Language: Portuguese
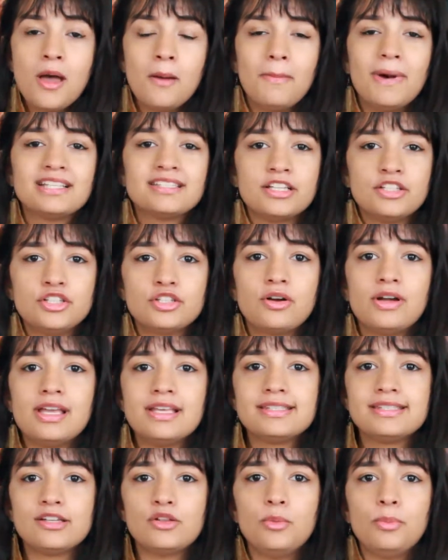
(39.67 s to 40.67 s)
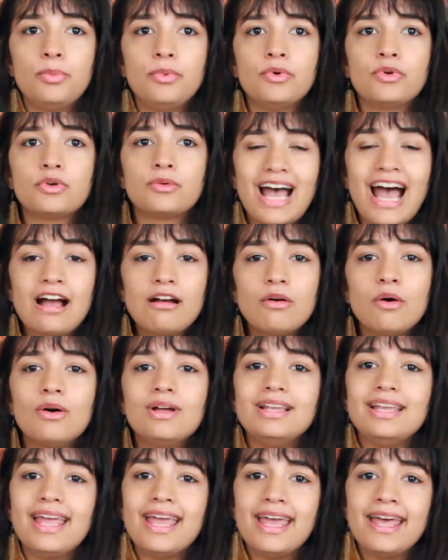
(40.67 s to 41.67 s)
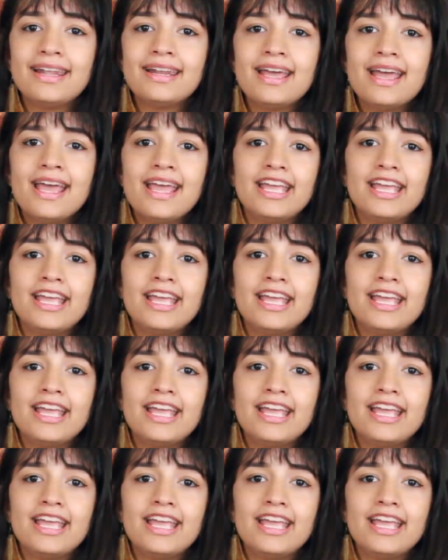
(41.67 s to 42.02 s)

bastante conhecido por acolher